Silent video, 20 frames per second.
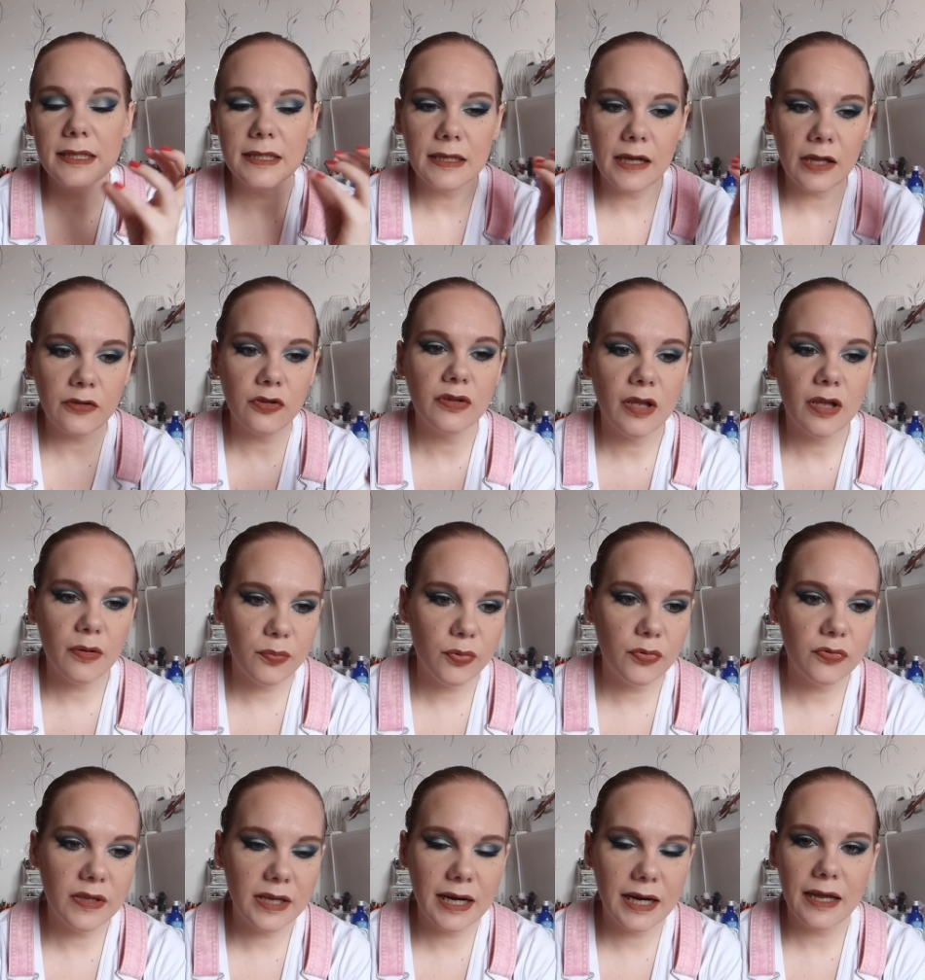qui redonnent un
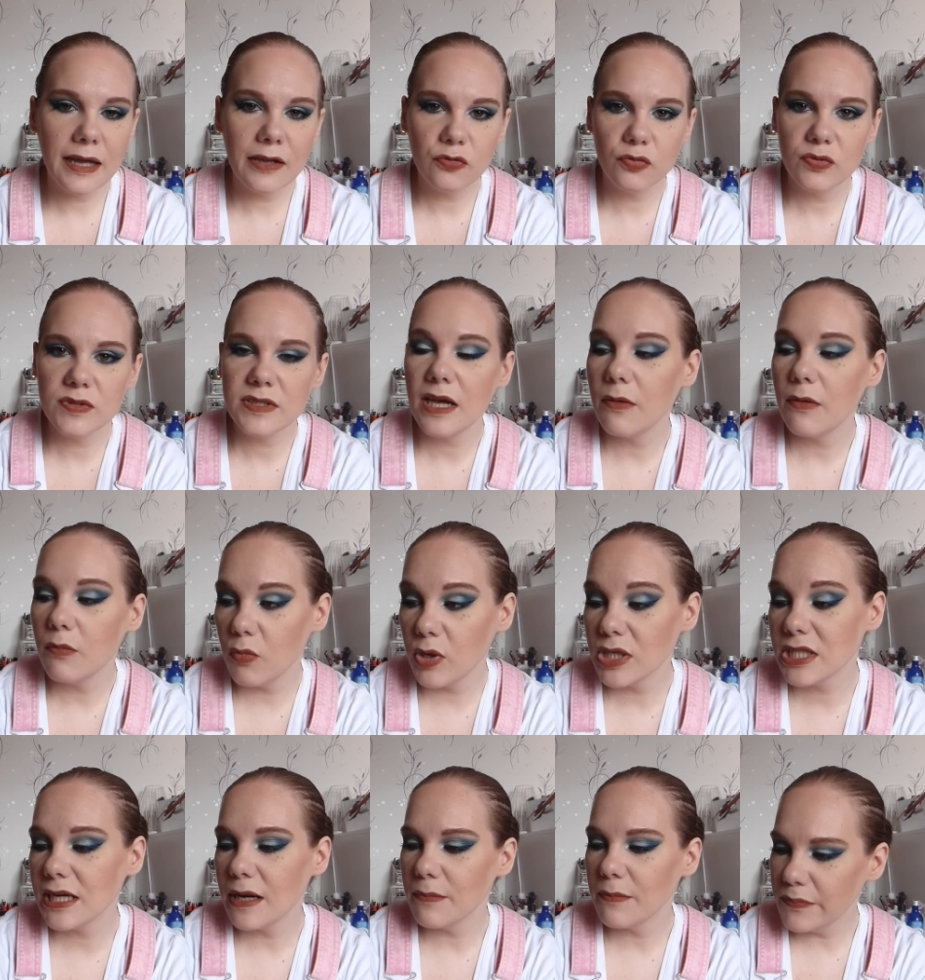peu d'éclat et tout ça. Moi,
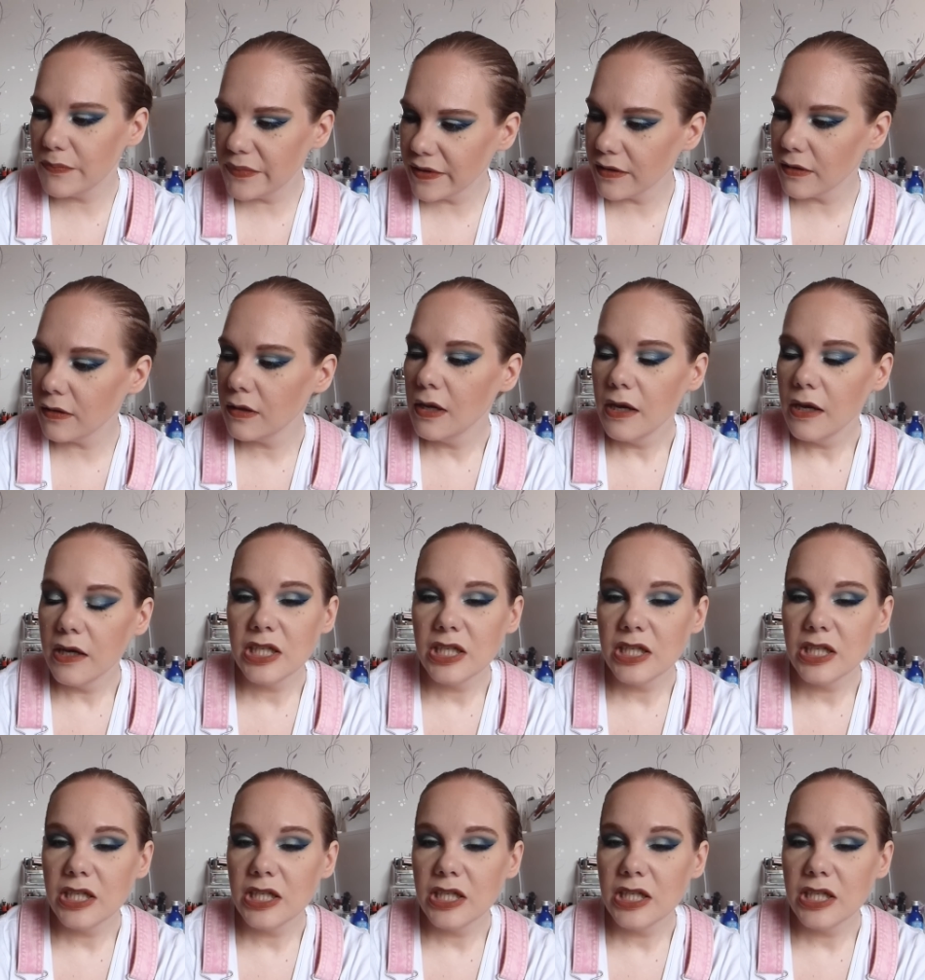je l'aime bien.